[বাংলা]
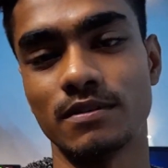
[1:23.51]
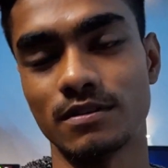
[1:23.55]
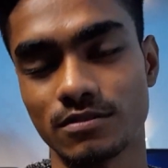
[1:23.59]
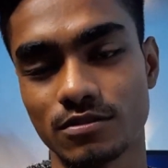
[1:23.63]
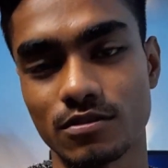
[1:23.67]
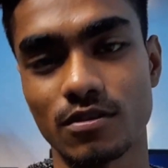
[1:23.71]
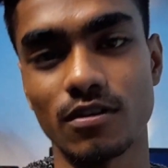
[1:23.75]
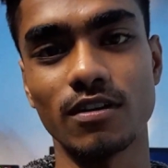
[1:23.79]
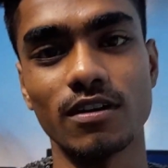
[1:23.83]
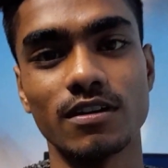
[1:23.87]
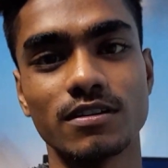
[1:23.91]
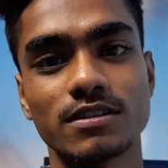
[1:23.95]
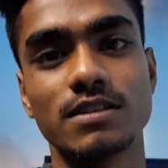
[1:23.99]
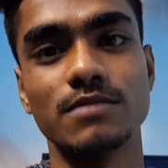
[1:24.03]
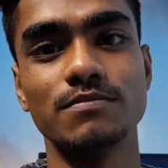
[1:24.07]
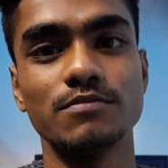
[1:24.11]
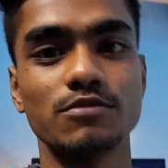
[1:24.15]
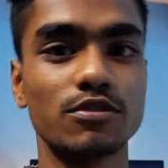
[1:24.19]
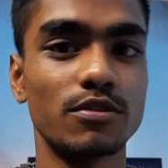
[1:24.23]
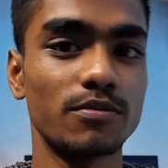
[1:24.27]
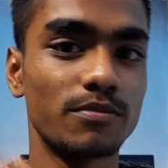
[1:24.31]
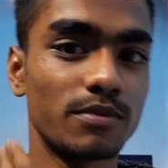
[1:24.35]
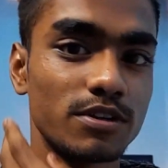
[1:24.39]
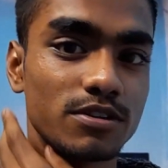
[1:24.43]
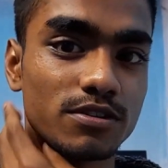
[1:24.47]
স্কলারশিপ
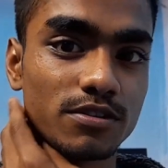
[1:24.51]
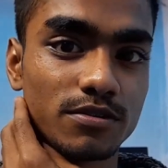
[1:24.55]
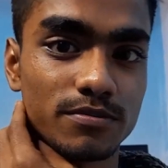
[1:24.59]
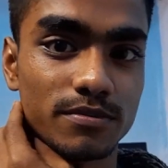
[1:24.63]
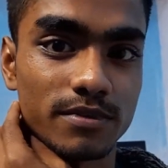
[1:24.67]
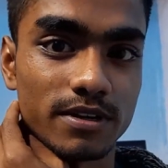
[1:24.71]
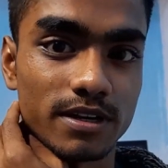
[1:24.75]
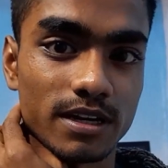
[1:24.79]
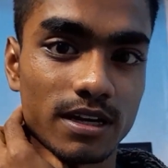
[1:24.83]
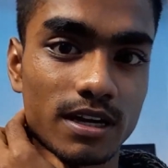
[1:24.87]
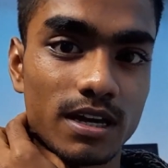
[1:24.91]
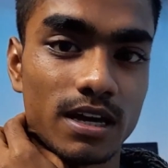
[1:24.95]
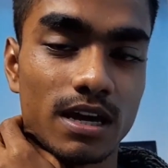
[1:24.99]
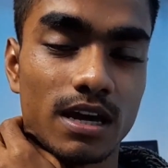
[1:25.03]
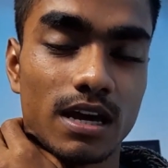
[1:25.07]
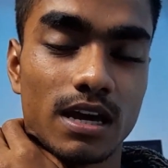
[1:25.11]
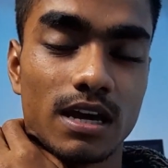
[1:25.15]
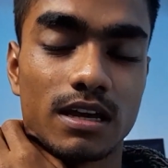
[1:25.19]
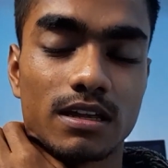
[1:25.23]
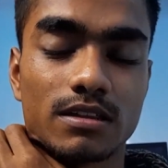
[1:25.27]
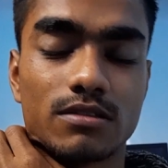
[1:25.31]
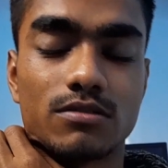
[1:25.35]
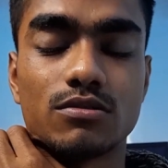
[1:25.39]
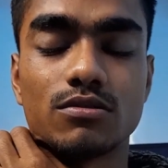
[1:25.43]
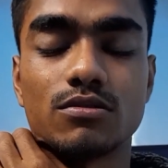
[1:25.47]
জমিয়ে জমিয়ে
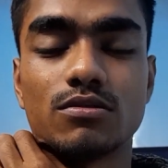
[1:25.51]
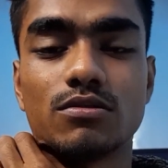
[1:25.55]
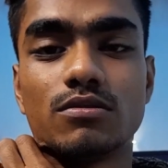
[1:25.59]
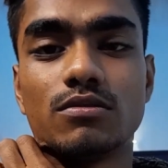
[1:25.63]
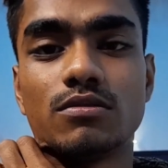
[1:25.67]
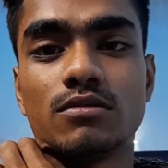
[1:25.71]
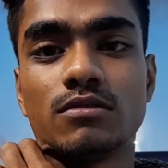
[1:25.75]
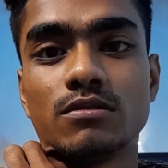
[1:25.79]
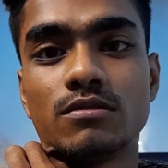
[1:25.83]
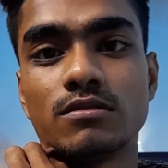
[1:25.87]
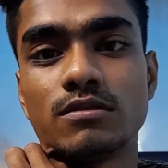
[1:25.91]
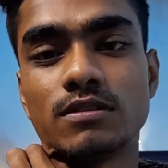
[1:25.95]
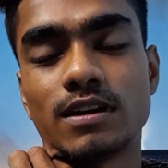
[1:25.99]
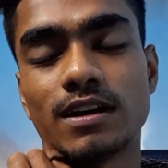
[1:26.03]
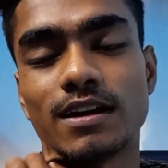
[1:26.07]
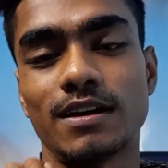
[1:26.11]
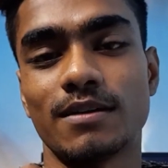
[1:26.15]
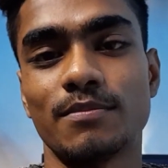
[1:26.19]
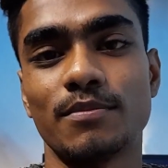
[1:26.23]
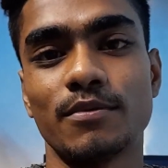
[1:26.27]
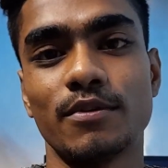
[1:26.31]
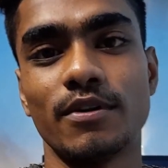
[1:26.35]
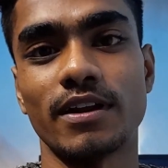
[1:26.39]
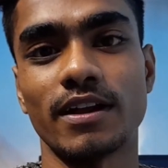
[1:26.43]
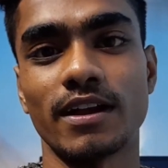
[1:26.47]
তো
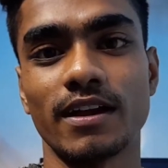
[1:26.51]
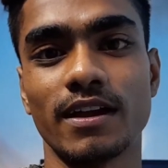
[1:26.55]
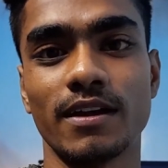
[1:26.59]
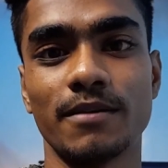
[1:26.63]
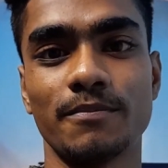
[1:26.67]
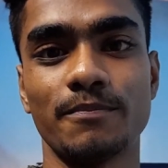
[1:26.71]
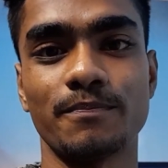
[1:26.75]
তারপরে